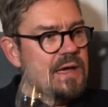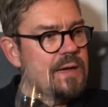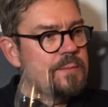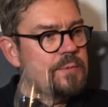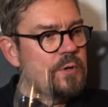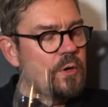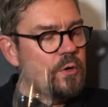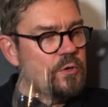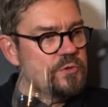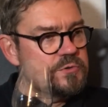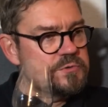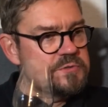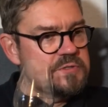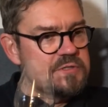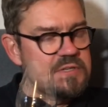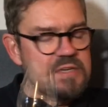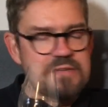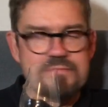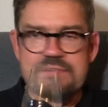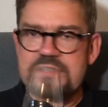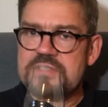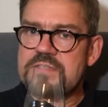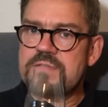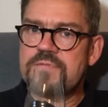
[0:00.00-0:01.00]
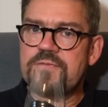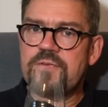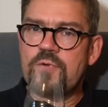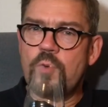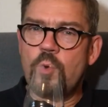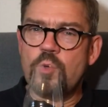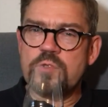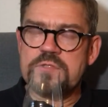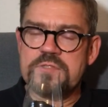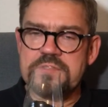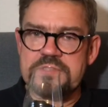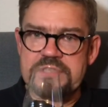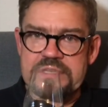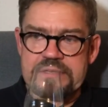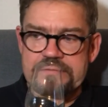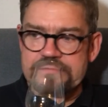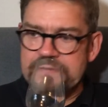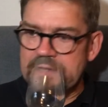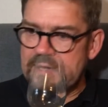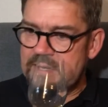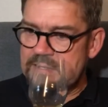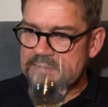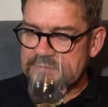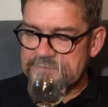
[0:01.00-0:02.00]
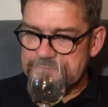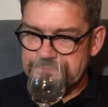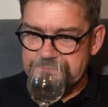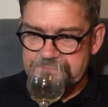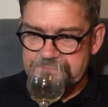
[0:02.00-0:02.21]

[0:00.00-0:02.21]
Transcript: aber auch so eine gewisse Fruchttiefe hat.